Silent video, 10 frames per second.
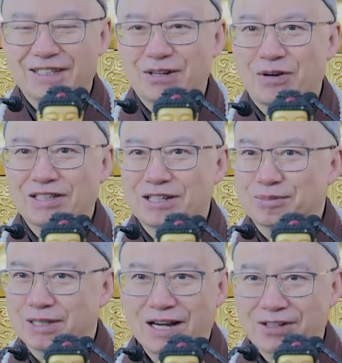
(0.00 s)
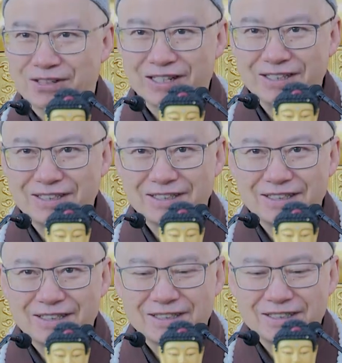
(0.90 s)
这个话当然不太好听，
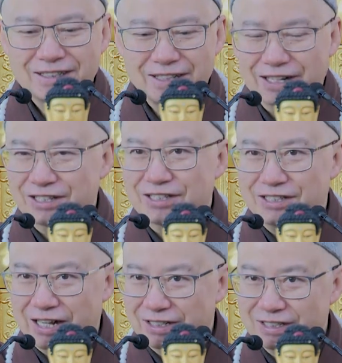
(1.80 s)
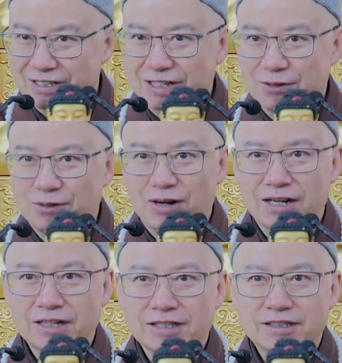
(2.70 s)
可是讲的是真话
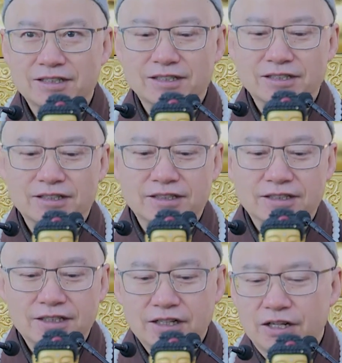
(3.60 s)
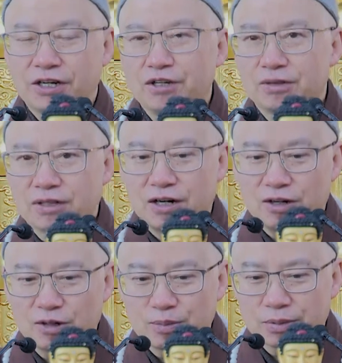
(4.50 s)
嘞。六
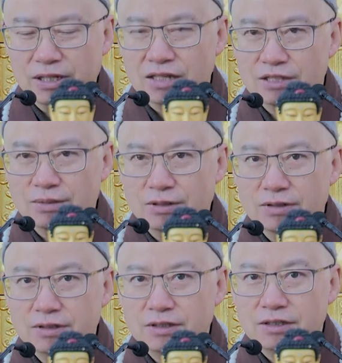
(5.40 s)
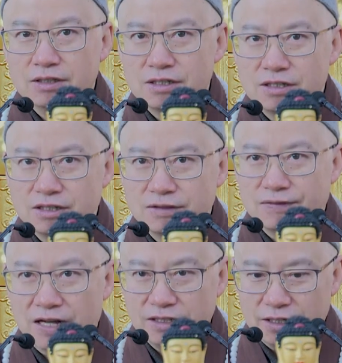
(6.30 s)
道不但是梦，四圣
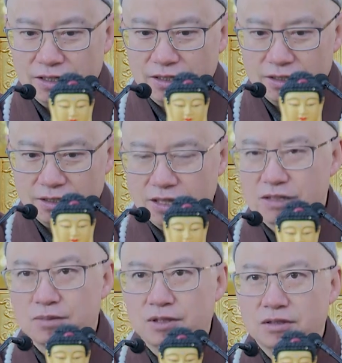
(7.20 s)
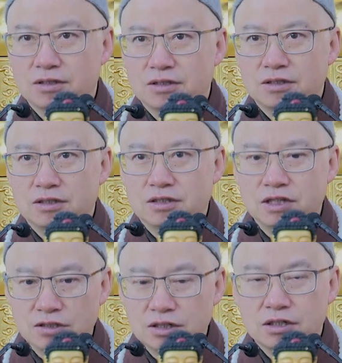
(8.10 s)
法界也是梦，
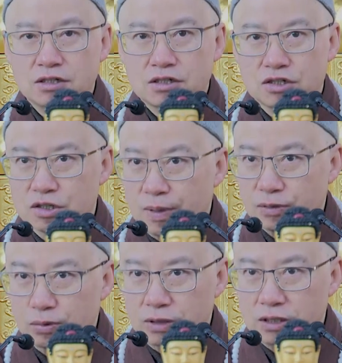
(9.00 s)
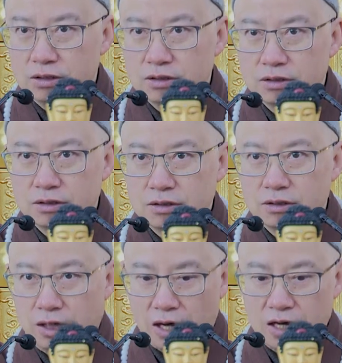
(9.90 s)
甚至十报图呢，
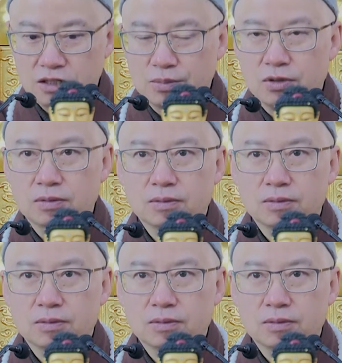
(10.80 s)
它还是梦。